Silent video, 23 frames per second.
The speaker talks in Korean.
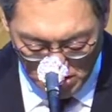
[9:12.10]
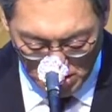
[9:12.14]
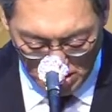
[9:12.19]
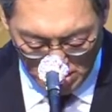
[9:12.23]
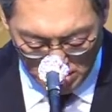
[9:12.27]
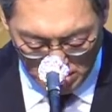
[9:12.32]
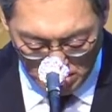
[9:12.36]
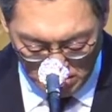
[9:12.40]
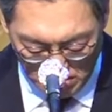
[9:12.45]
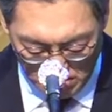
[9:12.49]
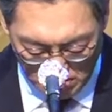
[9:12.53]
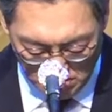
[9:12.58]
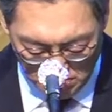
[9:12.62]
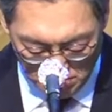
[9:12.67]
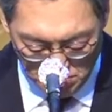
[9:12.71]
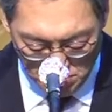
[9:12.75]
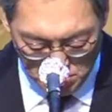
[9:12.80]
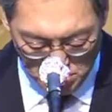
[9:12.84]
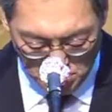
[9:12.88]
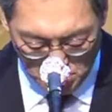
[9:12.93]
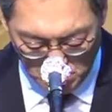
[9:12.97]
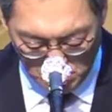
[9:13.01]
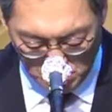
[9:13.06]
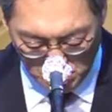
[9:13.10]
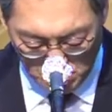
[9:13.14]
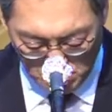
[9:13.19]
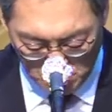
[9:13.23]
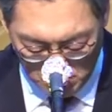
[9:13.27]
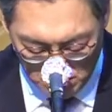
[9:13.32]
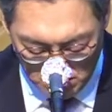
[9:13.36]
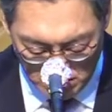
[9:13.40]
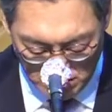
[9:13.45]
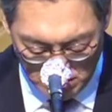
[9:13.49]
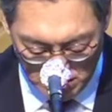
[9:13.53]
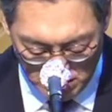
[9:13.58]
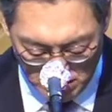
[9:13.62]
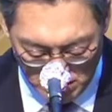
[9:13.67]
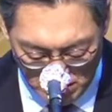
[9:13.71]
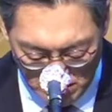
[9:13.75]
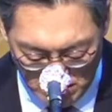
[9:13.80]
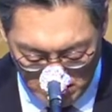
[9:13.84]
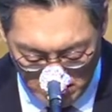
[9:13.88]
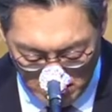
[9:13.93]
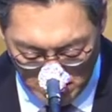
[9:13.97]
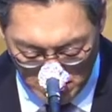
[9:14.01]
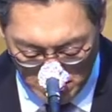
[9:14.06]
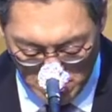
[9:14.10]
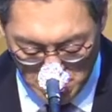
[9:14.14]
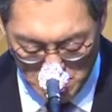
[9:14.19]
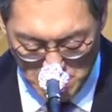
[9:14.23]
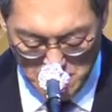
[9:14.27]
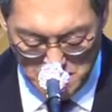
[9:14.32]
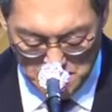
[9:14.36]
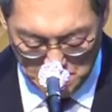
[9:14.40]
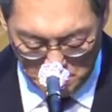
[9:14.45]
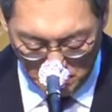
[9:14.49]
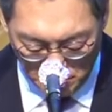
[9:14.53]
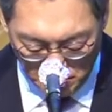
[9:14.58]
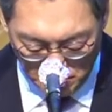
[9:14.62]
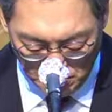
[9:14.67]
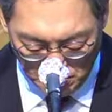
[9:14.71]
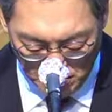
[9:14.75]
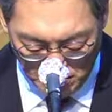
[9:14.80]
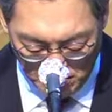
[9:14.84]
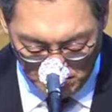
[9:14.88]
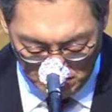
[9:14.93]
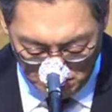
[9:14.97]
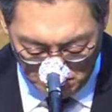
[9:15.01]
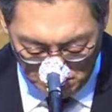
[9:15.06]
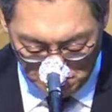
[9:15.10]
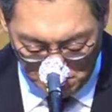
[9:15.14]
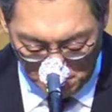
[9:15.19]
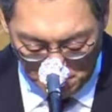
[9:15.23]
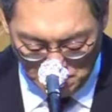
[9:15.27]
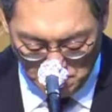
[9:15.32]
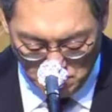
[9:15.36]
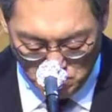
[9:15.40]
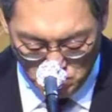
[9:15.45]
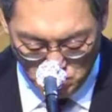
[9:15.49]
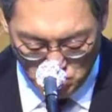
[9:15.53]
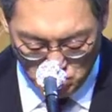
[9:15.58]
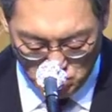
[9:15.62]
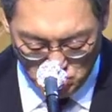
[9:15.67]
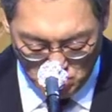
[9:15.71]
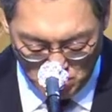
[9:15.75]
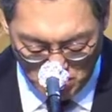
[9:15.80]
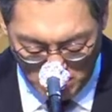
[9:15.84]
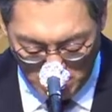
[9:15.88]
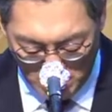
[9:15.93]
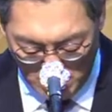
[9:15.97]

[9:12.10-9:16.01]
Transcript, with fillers: 그 음성이 들릴 때에 번개를 멈추게